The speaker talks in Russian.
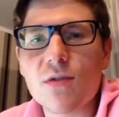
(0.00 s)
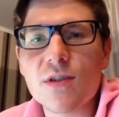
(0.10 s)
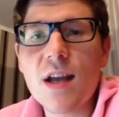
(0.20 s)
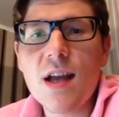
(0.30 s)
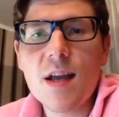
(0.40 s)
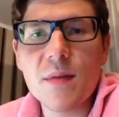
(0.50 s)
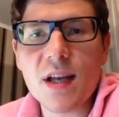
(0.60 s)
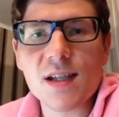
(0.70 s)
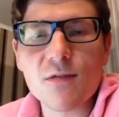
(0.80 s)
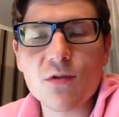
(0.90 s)
То есть,
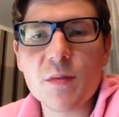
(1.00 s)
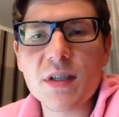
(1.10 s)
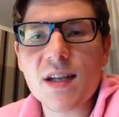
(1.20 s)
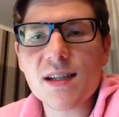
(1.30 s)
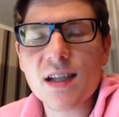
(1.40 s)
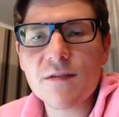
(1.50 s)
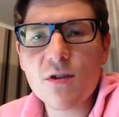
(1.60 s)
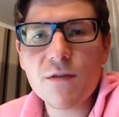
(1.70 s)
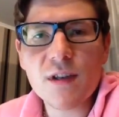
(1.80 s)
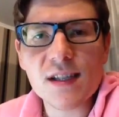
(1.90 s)
меня зовут Дмитрий
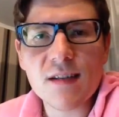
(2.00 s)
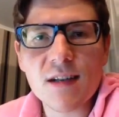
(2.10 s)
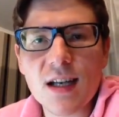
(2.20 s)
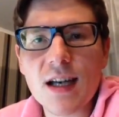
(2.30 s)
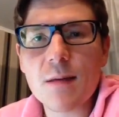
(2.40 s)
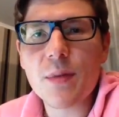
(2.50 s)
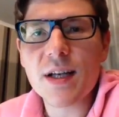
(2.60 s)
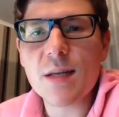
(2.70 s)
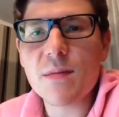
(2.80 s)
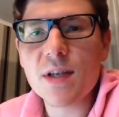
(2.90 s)
Славьев, я основатель
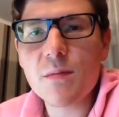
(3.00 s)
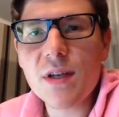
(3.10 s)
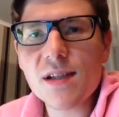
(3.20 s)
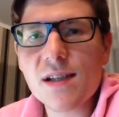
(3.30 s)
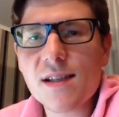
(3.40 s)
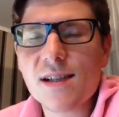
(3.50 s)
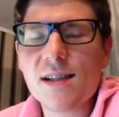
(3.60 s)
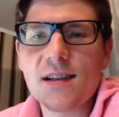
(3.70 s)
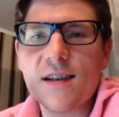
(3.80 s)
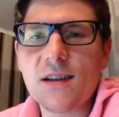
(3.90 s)
компании Миг Бизнес,
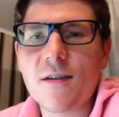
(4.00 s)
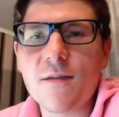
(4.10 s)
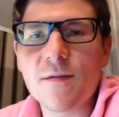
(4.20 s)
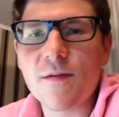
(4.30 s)
э,